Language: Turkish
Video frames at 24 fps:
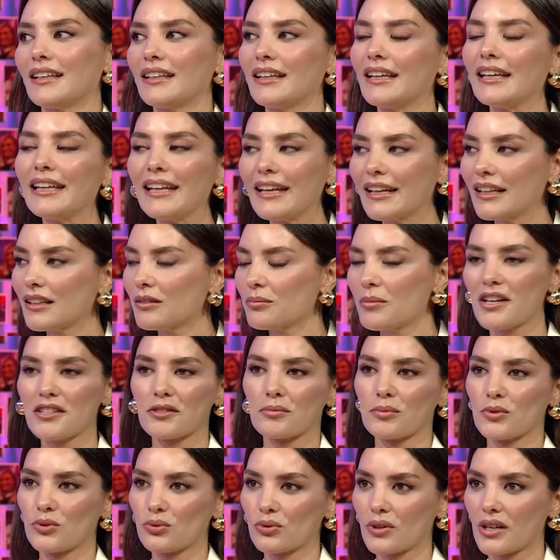İnanılmaz
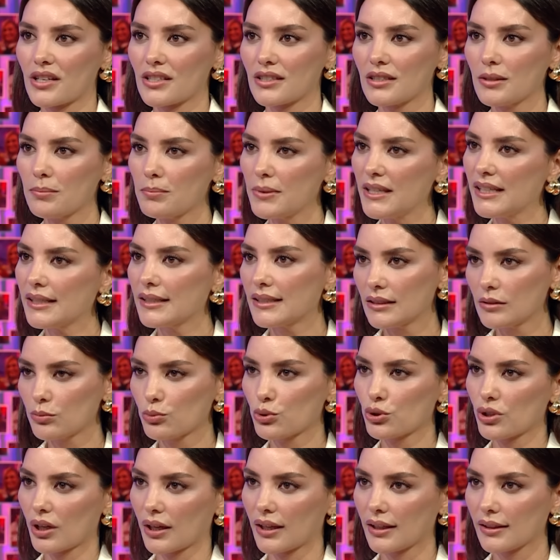bir süreçti. Bir yıl bu
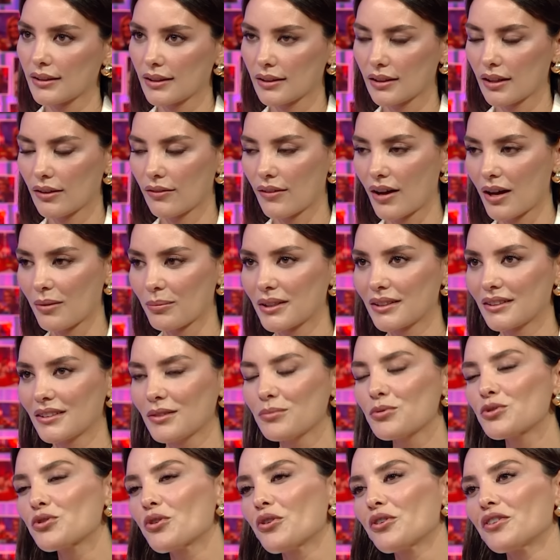şekilde devam
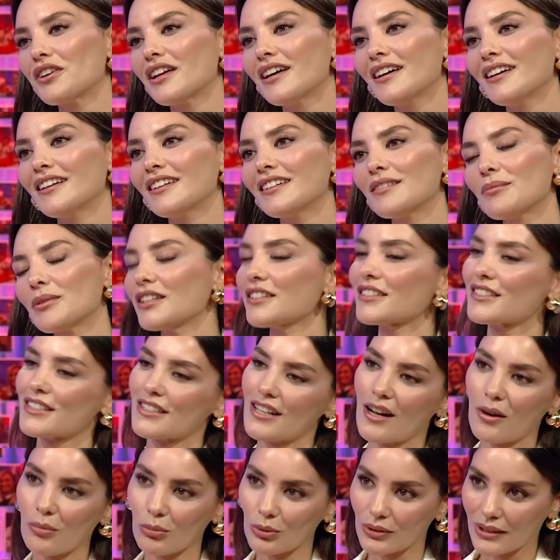ettim. Sonra beni
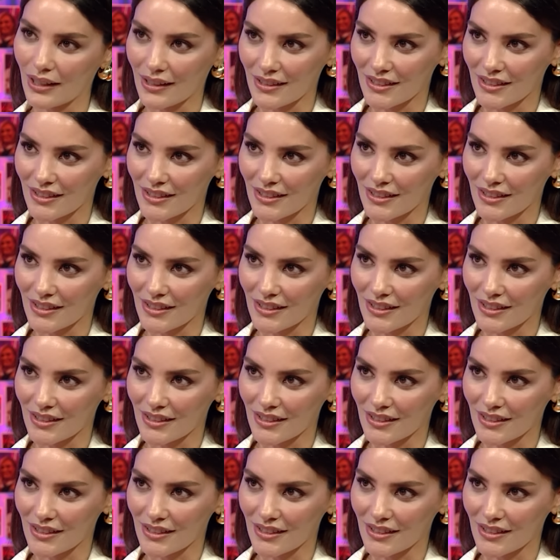İstanbul'dan